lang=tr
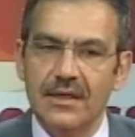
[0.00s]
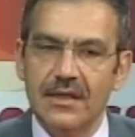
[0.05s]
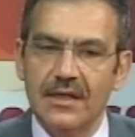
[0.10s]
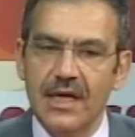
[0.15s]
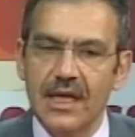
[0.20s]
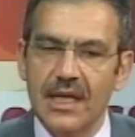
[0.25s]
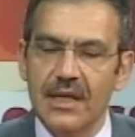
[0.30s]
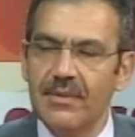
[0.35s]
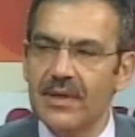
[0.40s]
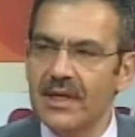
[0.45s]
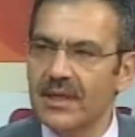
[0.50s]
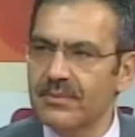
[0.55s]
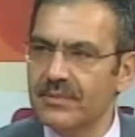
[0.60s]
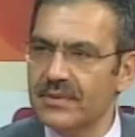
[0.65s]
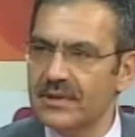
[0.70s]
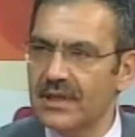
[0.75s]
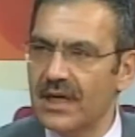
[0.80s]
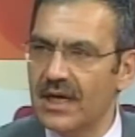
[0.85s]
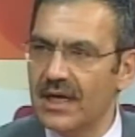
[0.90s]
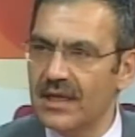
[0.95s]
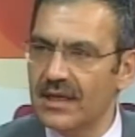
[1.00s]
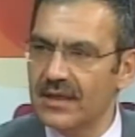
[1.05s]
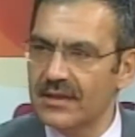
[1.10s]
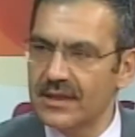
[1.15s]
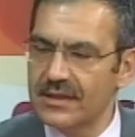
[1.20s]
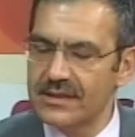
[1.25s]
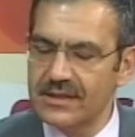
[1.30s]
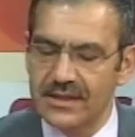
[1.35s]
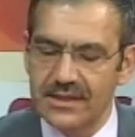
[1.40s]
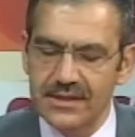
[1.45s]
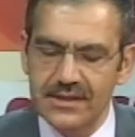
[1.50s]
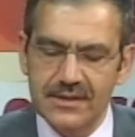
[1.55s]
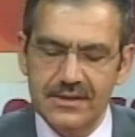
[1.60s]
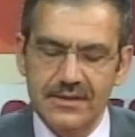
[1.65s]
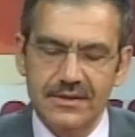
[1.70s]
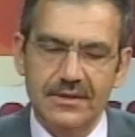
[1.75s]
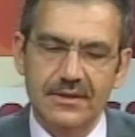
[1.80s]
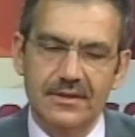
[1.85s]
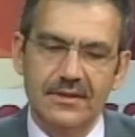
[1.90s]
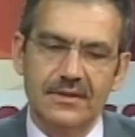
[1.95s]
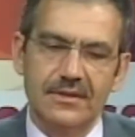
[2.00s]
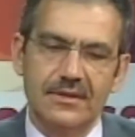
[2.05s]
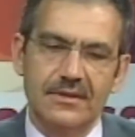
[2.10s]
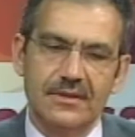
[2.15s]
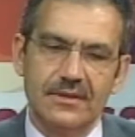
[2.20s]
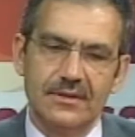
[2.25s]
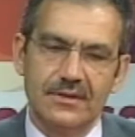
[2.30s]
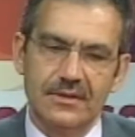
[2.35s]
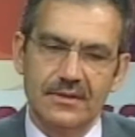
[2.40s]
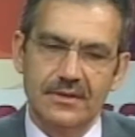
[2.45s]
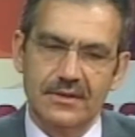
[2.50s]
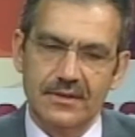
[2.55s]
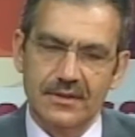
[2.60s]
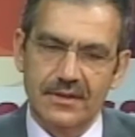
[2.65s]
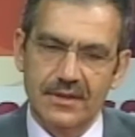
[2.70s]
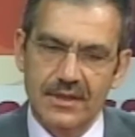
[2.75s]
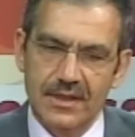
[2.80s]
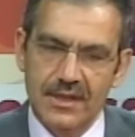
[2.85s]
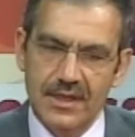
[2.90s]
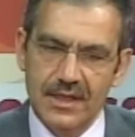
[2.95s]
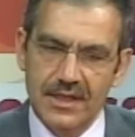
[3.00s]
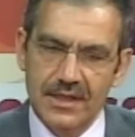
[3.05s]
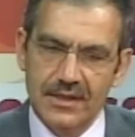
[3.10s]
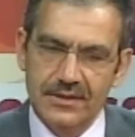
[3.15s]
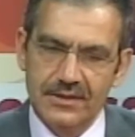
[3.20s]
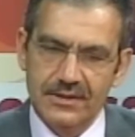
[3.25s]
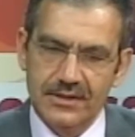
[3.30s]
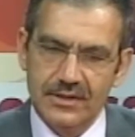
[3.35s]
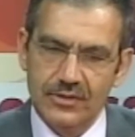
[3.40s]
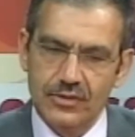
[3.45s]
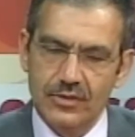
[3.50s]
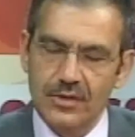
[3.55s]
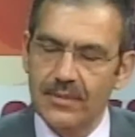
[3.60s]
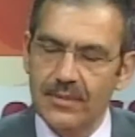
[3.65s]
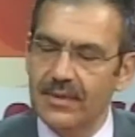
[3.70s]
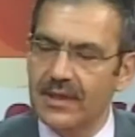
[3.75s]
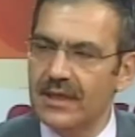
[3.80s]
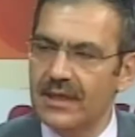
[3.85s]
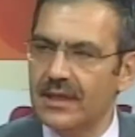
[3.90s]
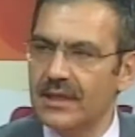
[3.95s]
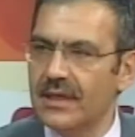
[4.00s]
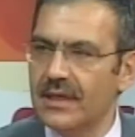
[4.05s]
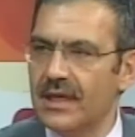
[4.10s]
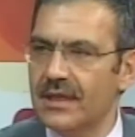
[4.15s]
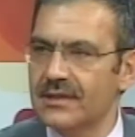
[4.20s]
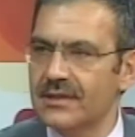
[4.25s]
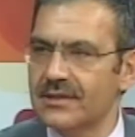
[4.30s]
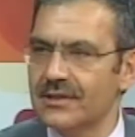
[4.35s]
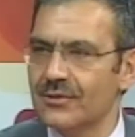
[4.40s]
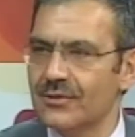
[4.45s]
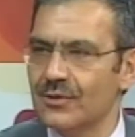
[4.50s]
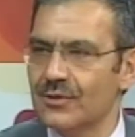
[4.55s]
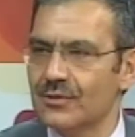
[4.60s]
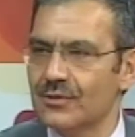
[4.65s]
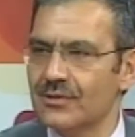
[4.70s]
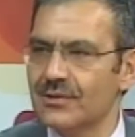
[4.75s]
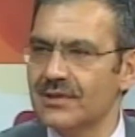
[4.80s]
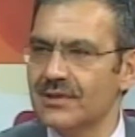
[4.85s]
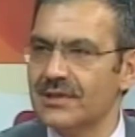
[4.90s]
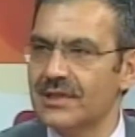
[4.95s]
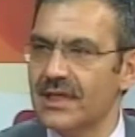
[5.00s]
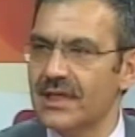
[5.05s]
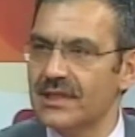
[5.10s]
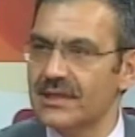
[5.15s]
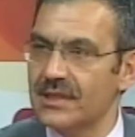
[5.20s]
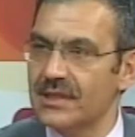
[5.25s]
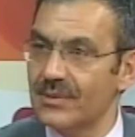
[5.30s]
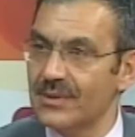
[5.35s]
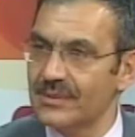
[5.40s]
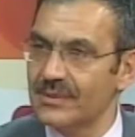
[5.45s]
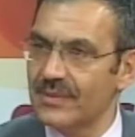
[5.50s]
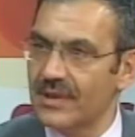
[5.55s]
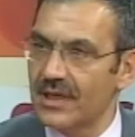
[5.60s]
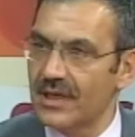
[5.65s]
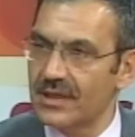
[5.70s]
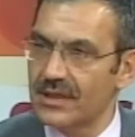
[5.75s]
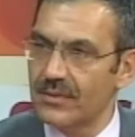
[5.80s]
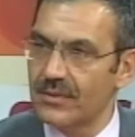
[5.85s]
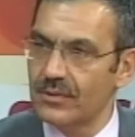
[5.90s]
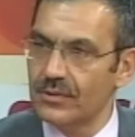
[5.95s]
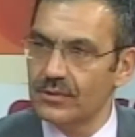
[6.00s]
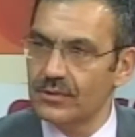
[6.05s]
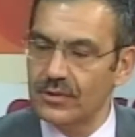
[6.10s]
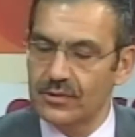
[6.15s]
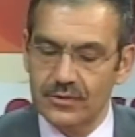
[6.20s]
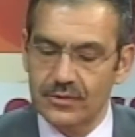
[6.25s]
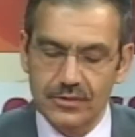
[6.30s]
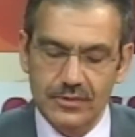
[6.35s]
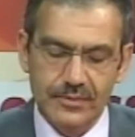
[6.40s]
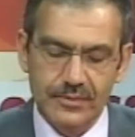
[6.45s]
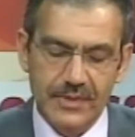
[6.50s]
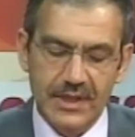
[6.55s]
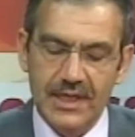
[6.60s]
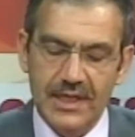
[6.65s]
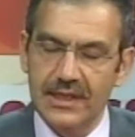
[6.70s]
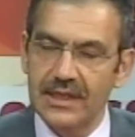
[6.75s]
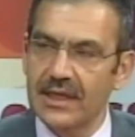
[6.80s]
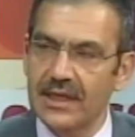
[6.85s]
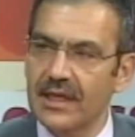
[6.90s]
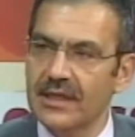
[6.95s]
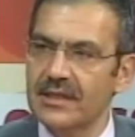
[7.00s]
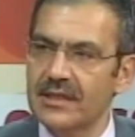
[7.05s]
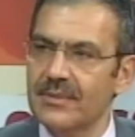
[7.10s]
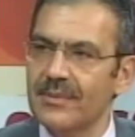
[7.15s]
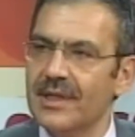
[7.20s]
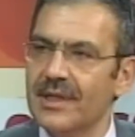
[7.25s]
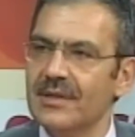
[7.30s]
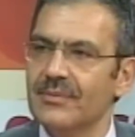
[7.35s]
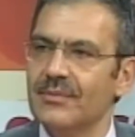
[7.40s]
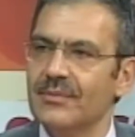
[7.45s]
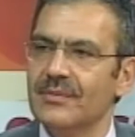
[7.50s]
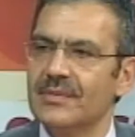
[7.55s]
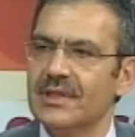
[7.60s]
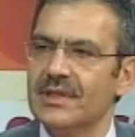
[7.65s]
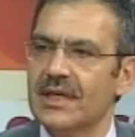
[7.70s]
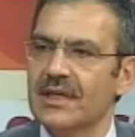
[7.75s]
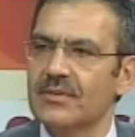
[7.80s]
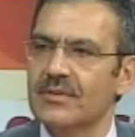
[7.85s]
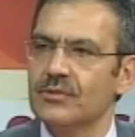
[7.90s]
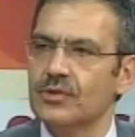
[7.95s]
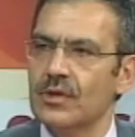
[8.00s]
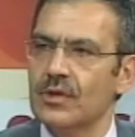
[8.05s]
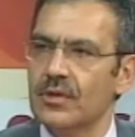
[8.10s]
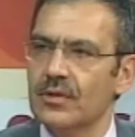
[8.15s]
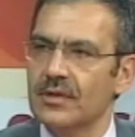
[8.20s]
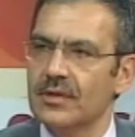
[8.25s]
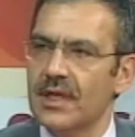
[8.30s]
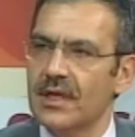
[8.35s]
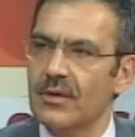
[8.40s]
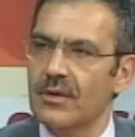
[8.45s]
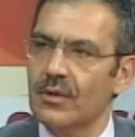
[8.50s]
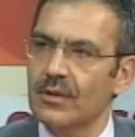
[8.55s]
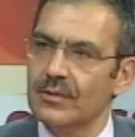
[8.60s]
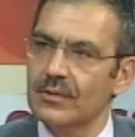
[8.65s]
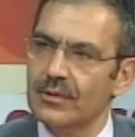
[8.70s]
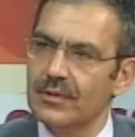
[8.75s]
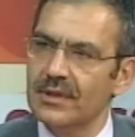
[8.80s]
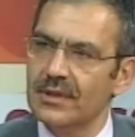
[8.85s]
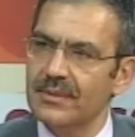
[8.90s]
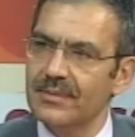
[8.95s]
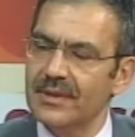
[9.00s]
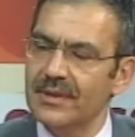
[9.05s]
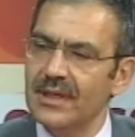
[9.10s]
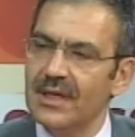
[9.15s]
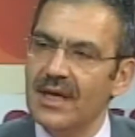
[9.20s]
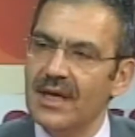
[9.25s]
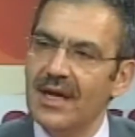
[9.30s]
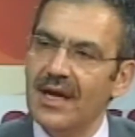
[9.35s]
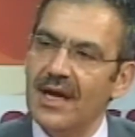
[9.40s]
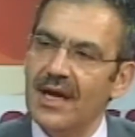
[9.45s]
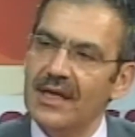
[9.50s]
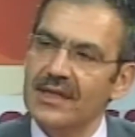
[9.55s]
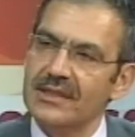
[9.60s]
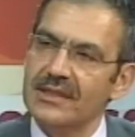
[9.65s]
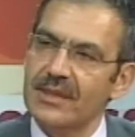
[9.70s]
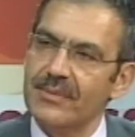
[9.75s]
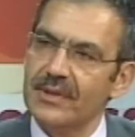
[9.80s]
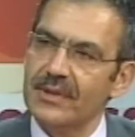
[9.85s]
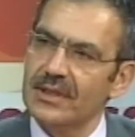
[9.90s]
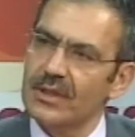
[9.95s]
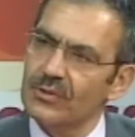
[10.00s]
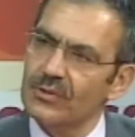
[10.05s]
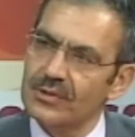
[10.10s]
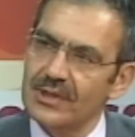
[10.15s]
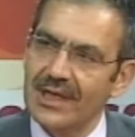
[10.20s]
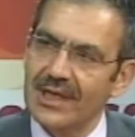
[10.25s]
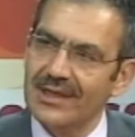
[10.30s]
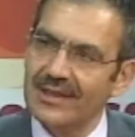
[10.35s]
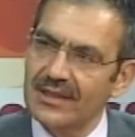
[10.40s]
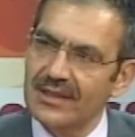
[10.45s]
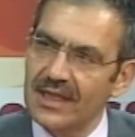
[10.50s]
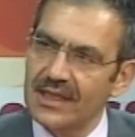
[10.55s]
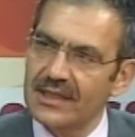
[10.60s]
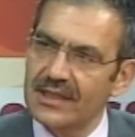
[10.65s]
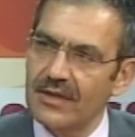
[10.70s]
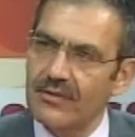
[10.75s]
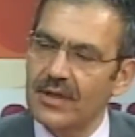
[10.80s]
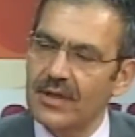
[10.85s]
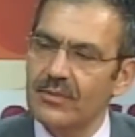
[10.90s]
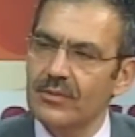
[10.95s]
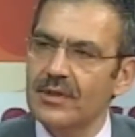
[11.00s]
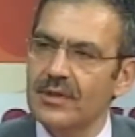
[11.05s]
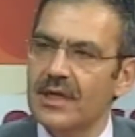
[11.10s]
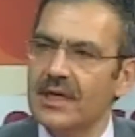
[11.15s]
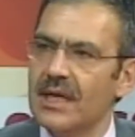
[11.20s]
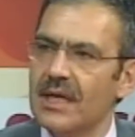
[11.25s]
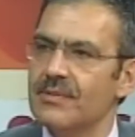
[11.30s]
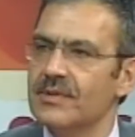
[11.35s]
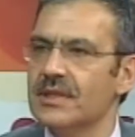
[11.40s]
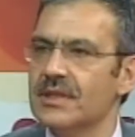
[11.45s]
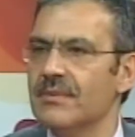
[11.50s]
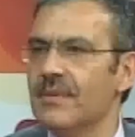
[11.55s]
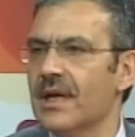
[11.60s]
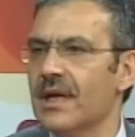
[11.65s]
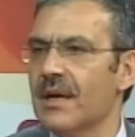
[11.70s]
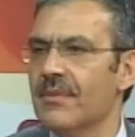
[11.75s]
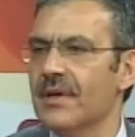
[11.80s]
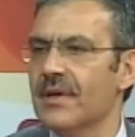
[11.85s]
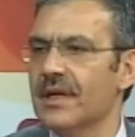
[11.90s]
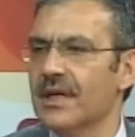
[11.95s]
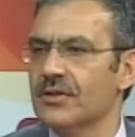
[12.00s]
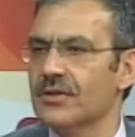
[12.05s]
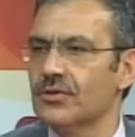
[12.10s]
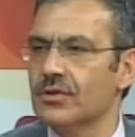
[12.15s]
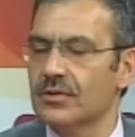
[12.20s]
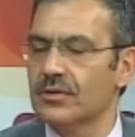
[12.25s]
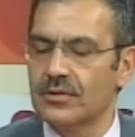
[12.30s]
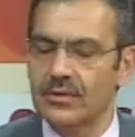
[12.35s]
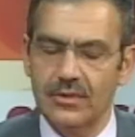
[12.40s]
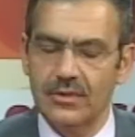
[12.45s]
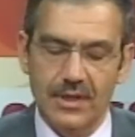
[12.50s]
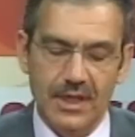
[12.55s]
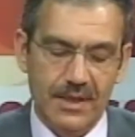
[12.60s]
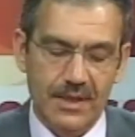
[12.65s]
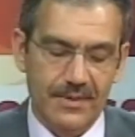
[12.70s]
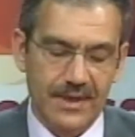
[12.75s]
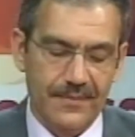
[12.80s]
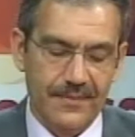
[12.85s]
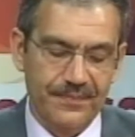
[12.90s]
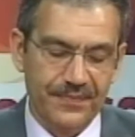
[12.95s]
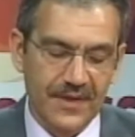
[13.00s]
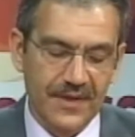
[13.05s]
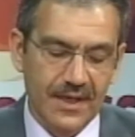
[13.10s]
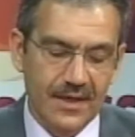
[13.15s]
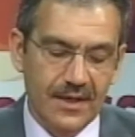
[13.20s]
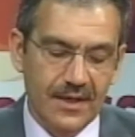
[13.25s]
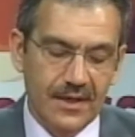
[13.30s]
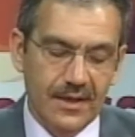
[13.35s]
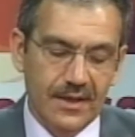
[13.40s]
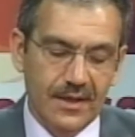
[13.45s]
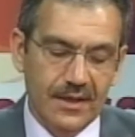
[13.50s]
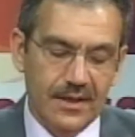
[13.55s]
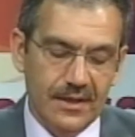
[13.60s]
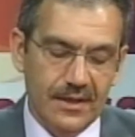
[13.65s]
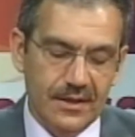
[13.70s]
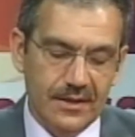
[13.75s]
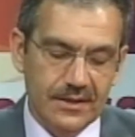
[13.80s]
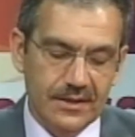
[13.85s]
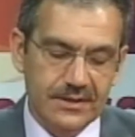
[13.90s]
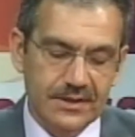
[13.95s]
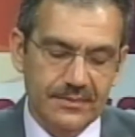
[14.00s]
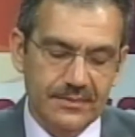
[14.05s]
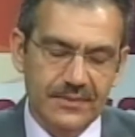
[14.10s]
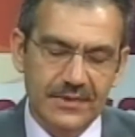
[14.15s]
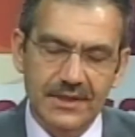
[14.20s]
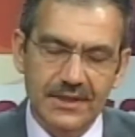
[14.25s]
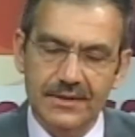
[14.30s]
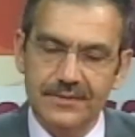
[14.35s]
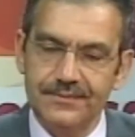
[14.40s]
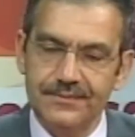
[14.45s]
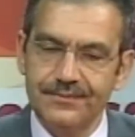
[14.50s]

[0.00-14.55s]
Kalabalık bir ailedesiniz. E, işte soba ile ısınıyorsunuz, ister istemez bir arada bulunuyorsunuz. Bir arada getirmenin bir takım sorunları olduğu gibi Aynı zamanda güzellikleri de var. Bunların hepsini beraber yaşıyorduk ama e, şimdi